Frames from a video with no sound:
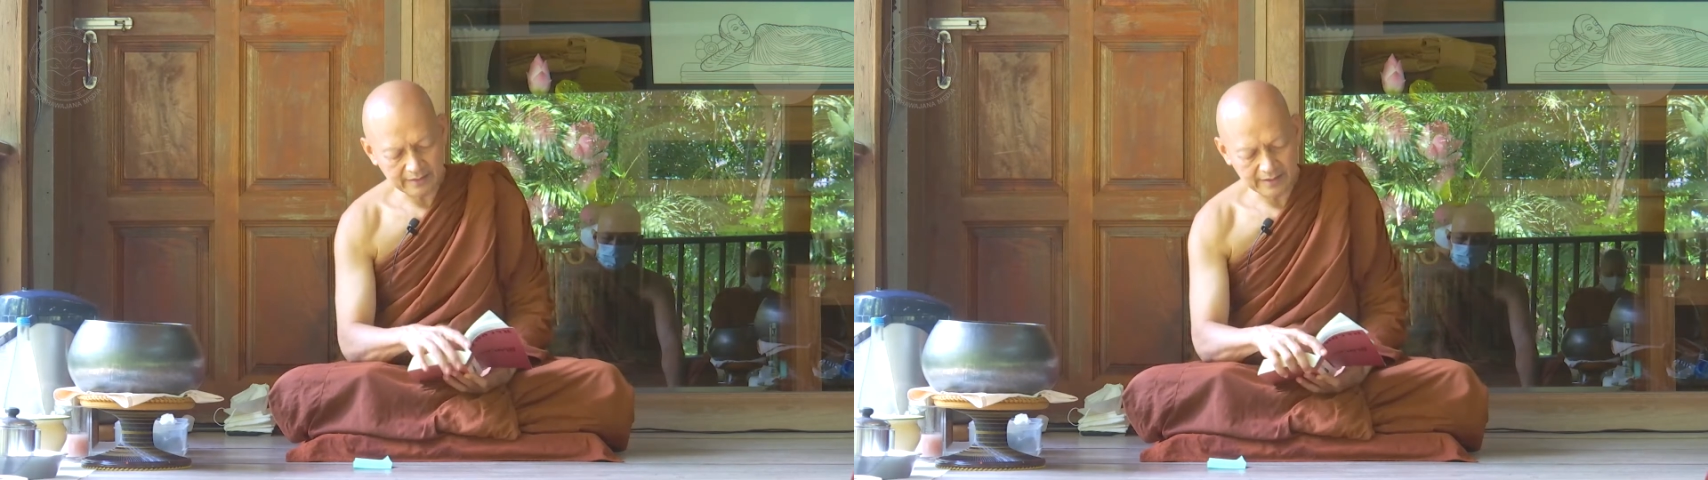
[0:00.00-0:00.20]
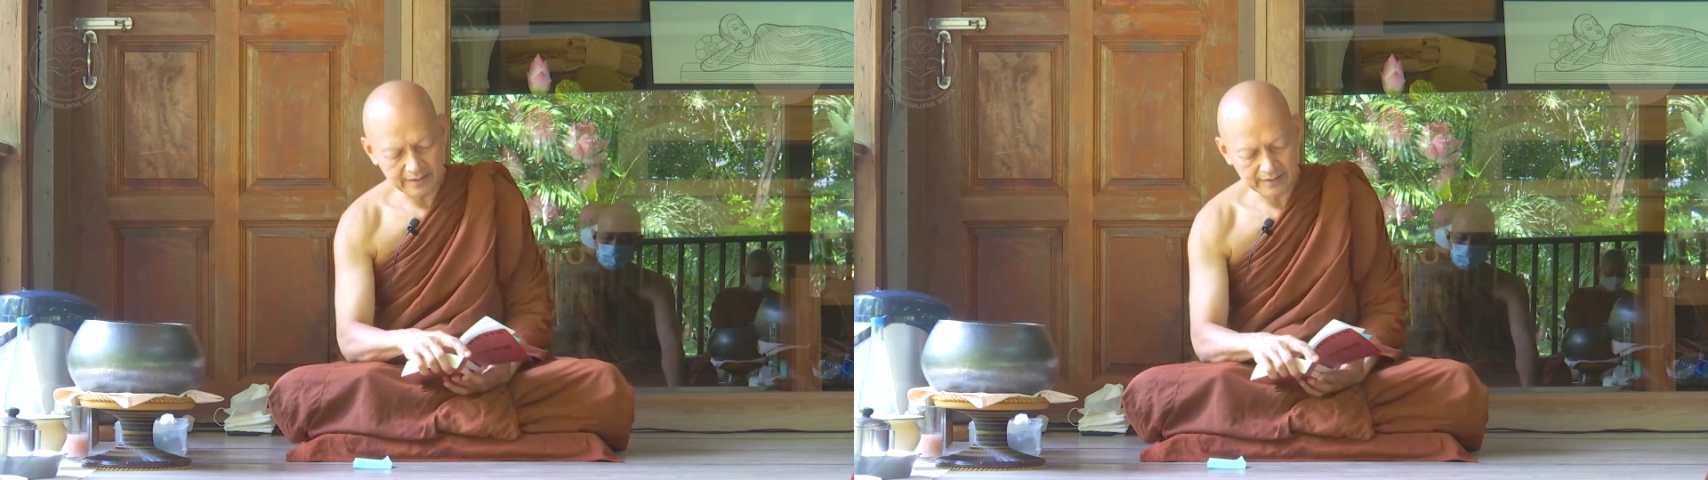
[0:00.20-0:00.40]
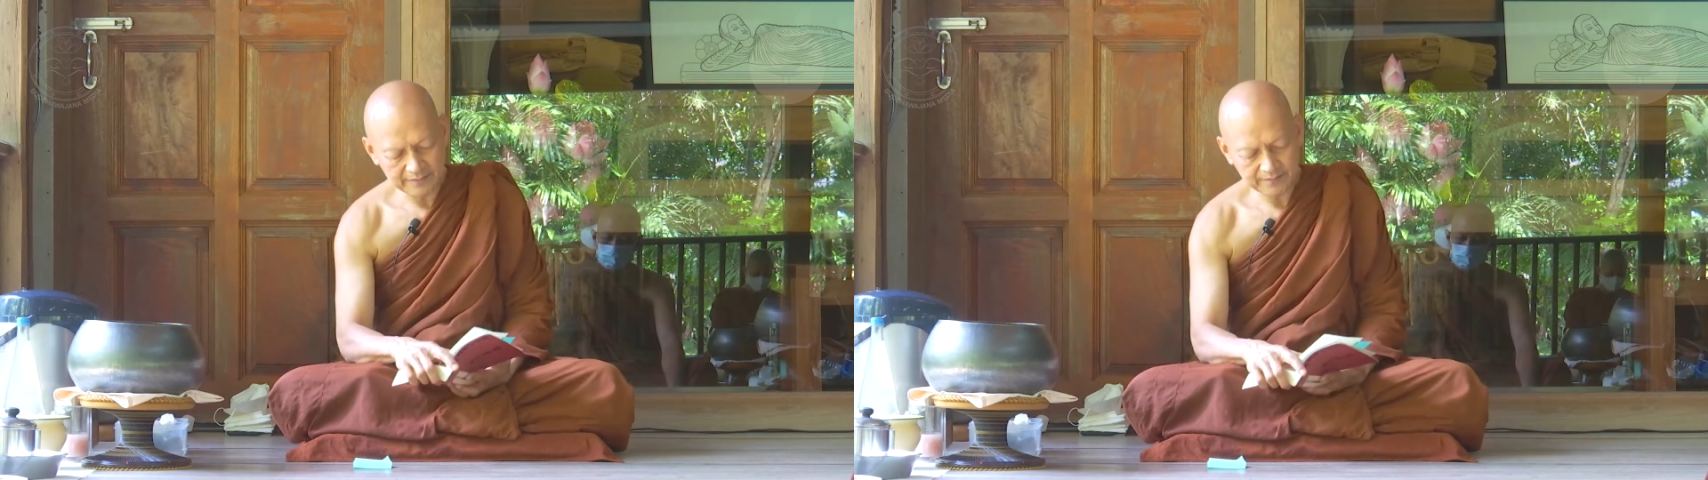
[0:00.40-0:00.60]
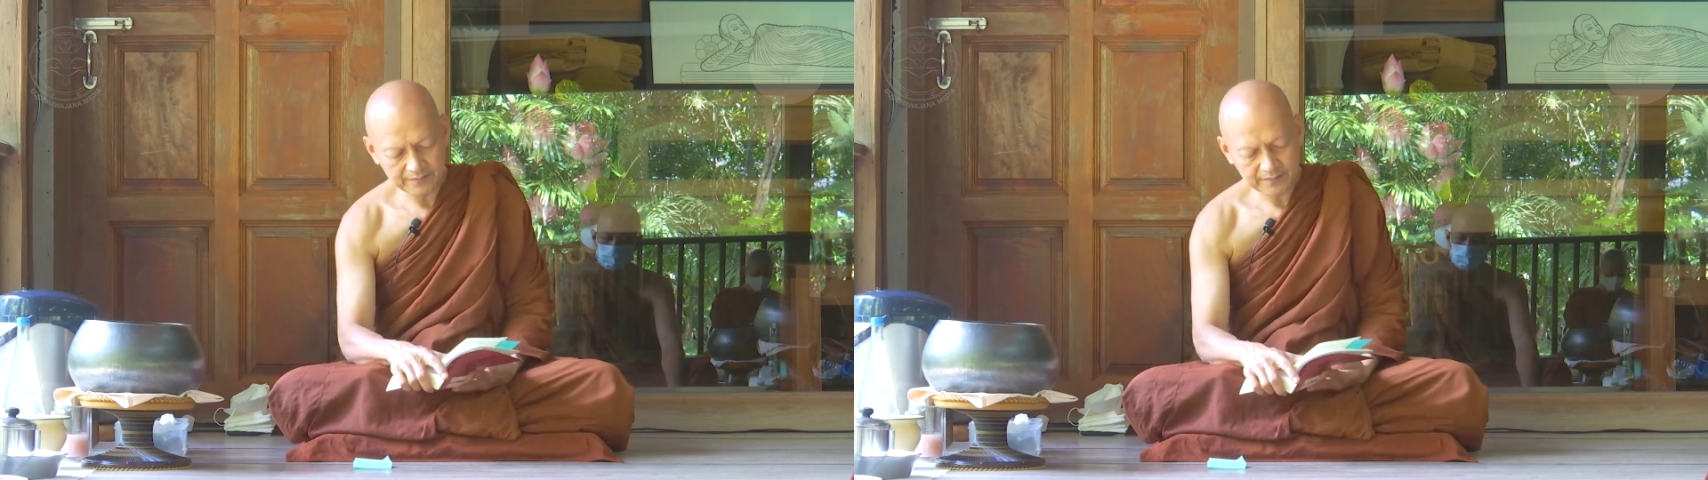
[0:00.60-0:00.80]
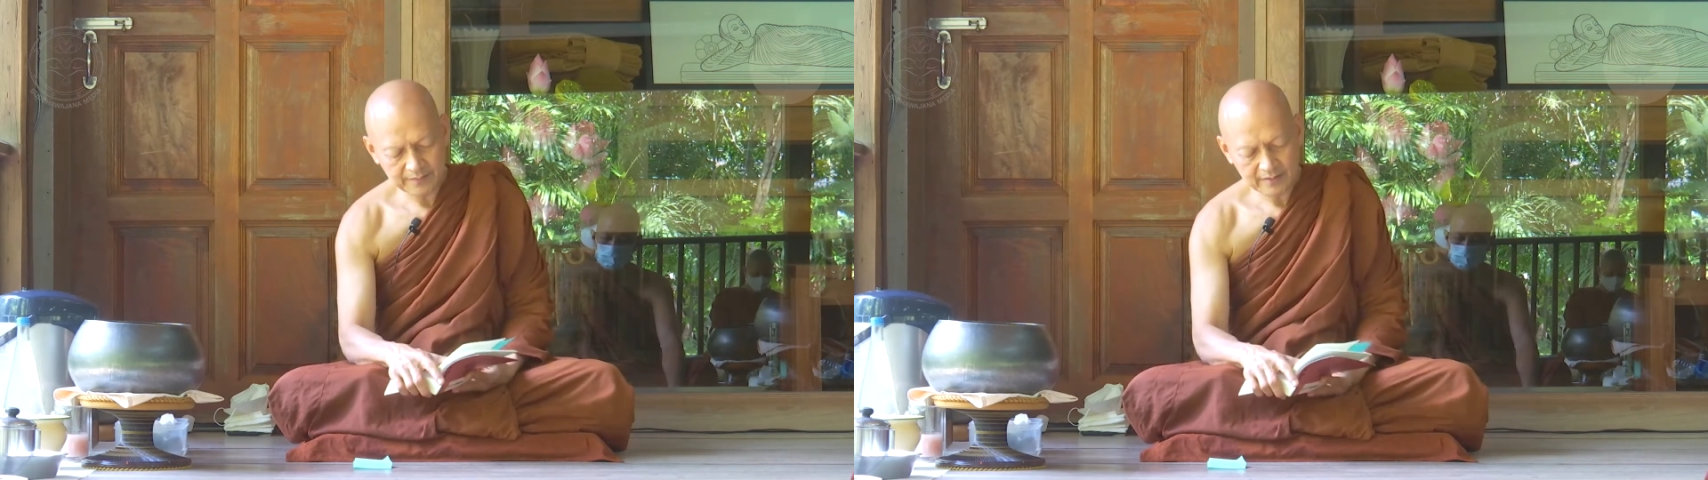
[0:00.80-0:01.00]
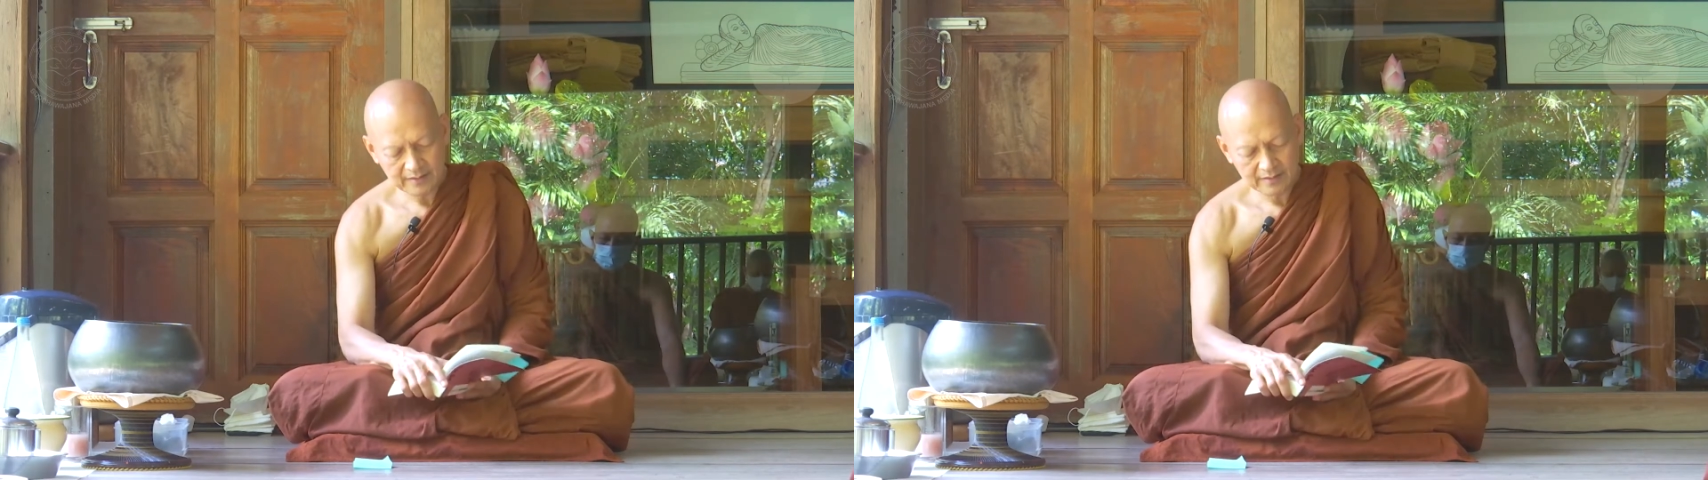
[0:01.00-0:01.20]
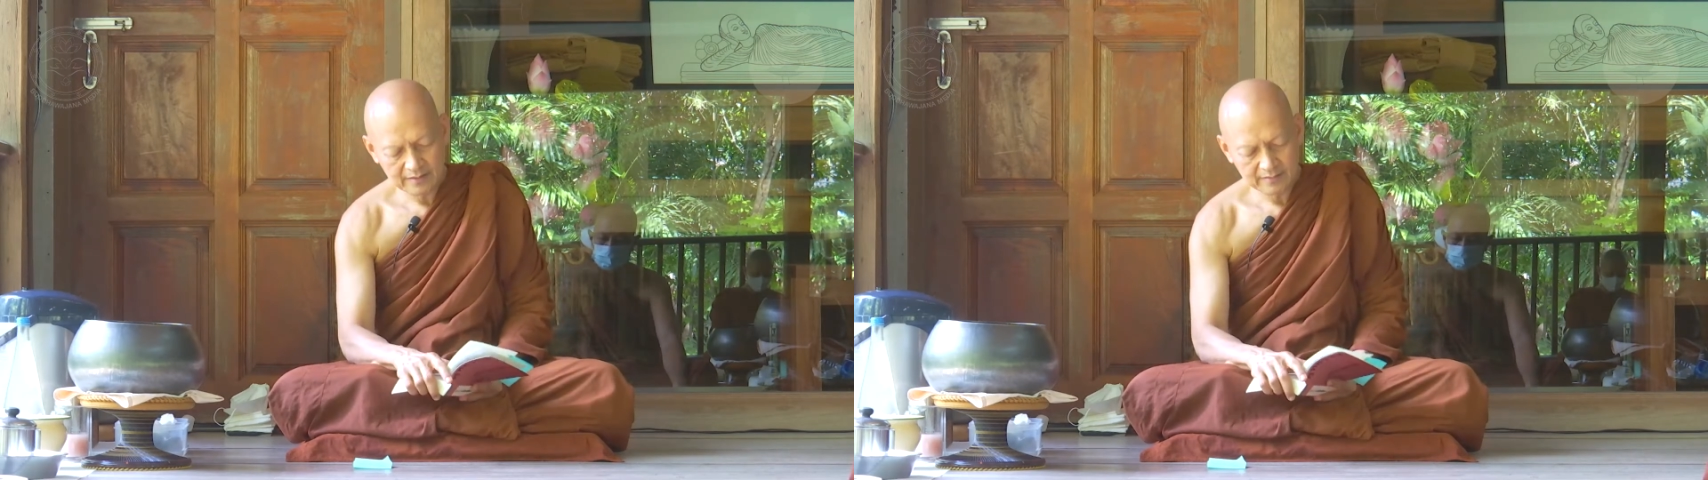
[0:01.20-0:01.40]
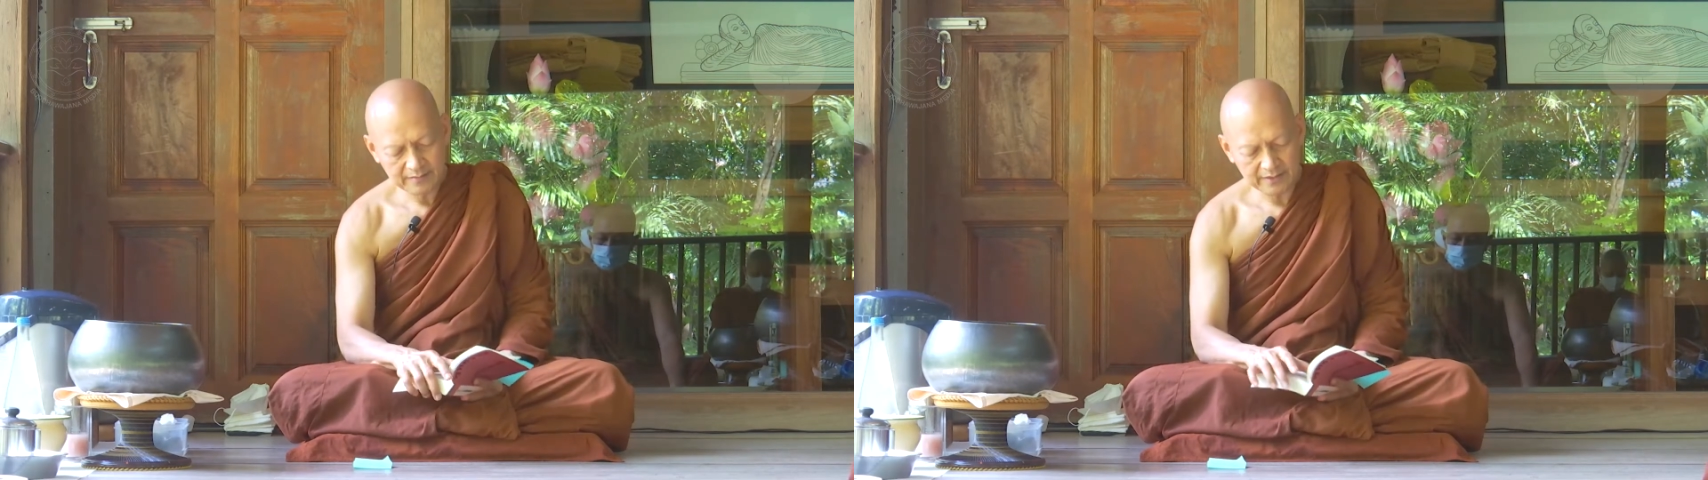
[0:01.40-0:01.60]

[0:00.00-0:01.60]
ไรภิ